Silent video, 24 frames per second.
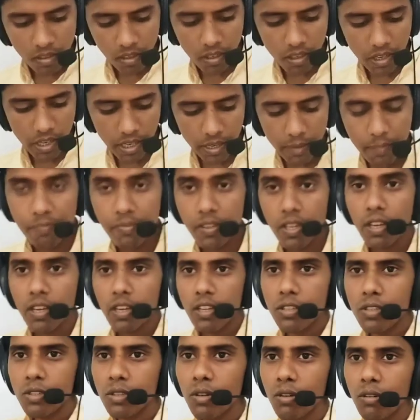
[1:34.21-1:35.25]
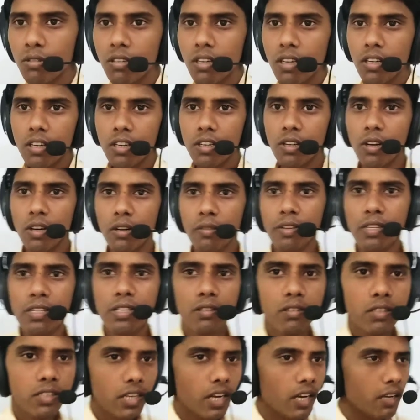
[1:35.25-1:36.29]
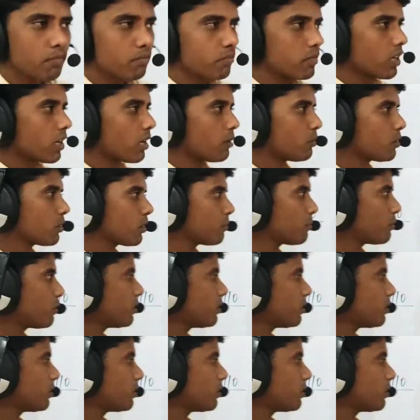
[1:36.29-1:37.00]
ओके सो डॉन्ट वेस्ट अवर टाइम कम ऑन द